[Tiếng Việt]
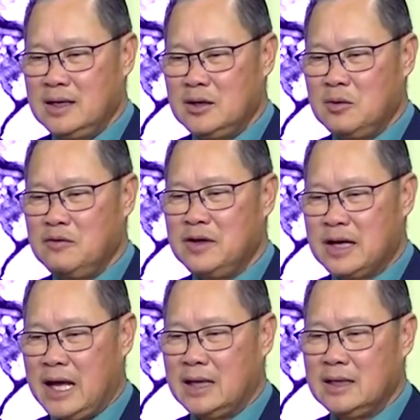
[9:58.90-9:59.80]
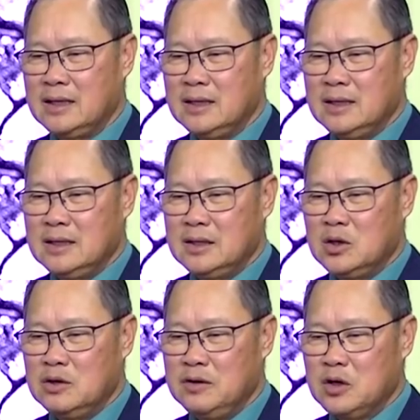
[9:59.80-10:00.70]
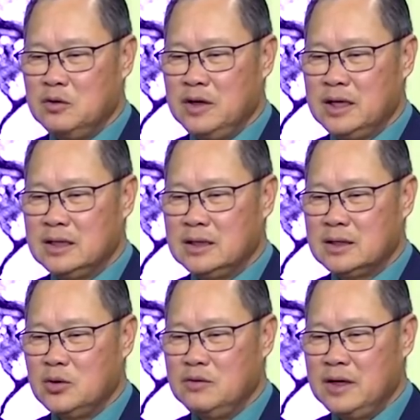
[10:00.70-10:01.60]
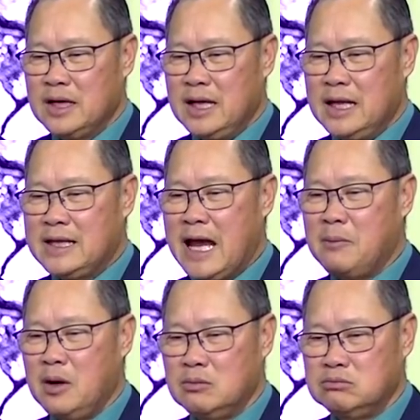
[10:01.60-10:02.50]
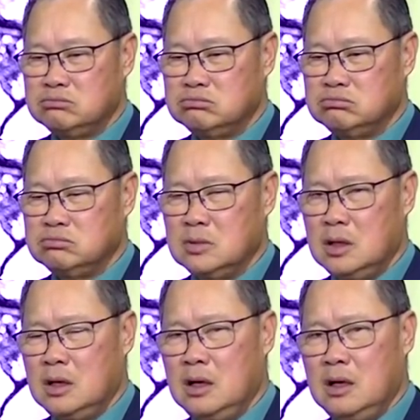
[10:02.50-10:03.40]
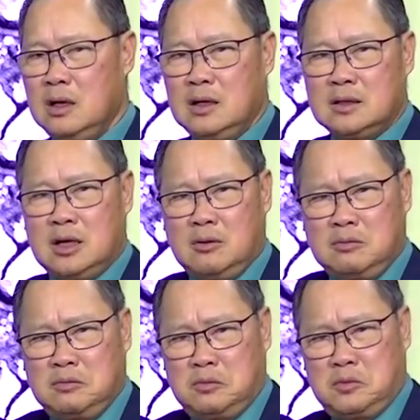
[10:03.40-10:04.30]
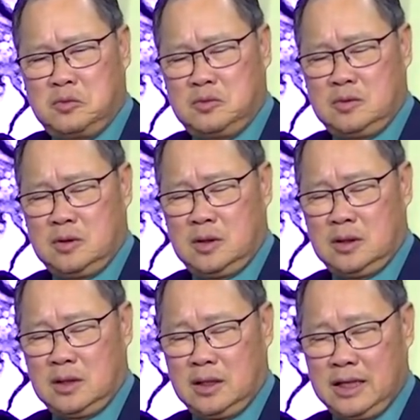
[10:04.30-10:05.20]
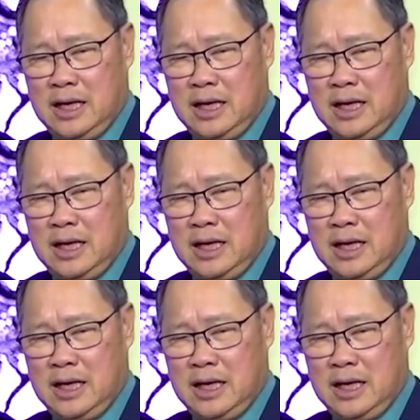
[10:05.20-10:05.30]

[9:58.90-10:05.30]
trong cái việc này thì quý vị quý vị quý vị nghĩ là dám không trong thời